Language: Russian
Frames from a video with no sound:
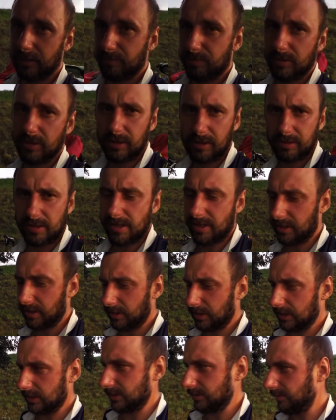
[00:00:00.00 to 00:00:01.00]
это была,
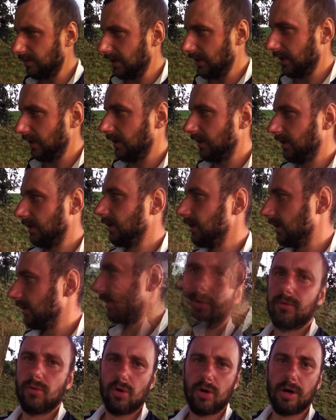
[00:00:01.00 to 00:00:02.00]
наверное, грозовая.
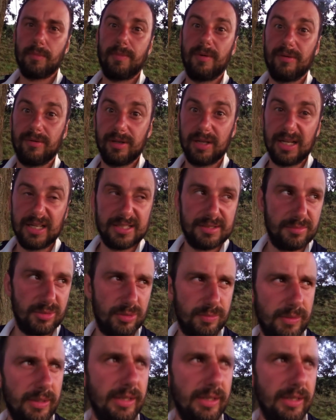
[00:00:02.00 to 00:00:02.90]
Скоро повылазим из